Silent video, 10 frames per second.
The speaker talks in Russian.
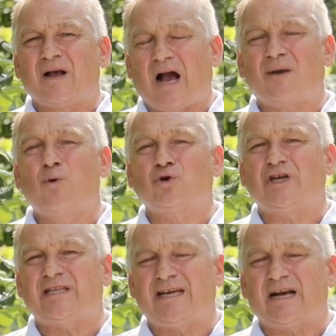как мы
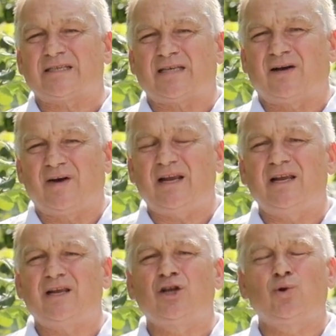уже не раз
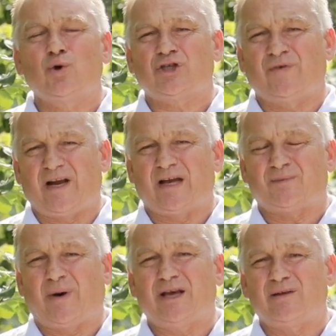говорили, не лучший
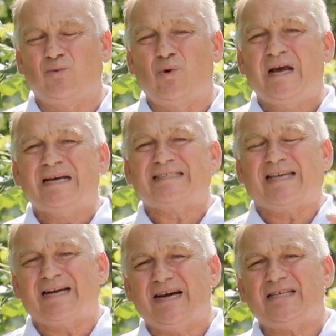вариант. Поэтому
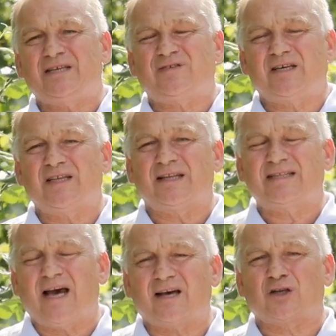старайтесь всегда
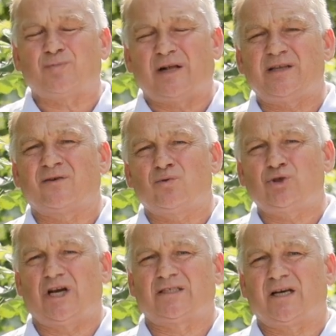так распланировать
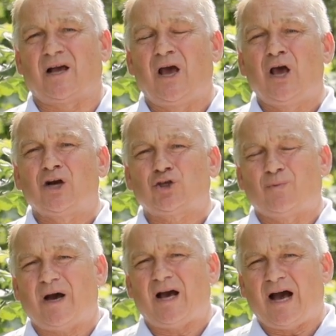участок,
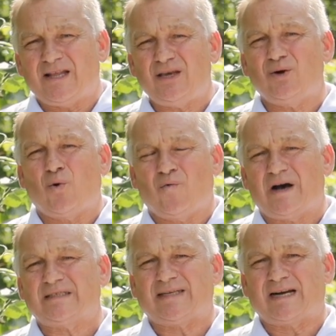чтобы они у
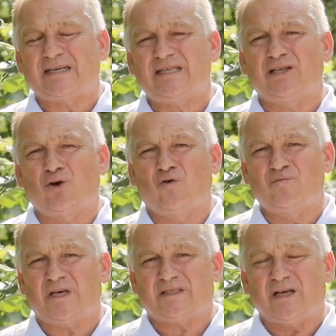вас росли на
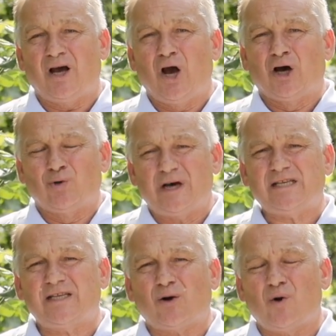новом месте. Ну а
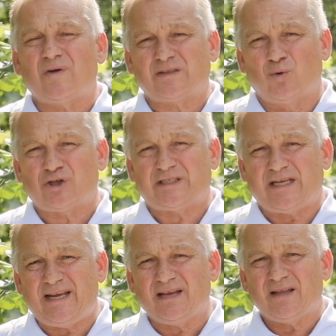если такой
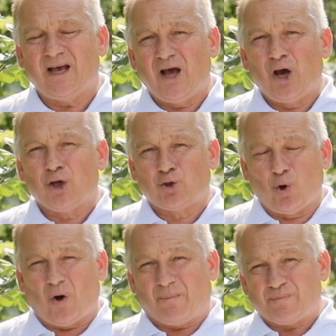возможности нет,
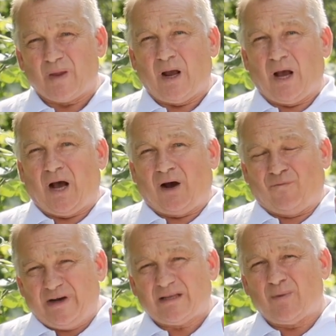то
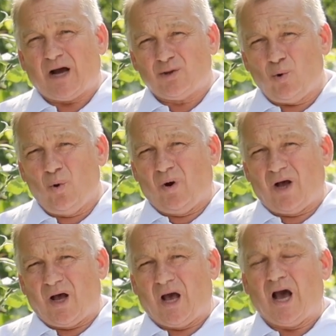в этом году
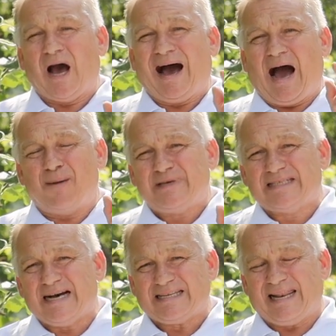
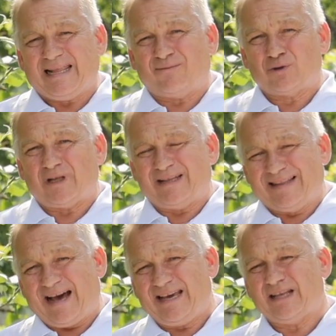обязательно вот
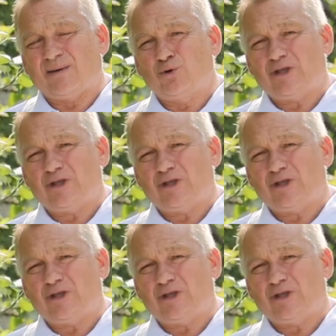на этом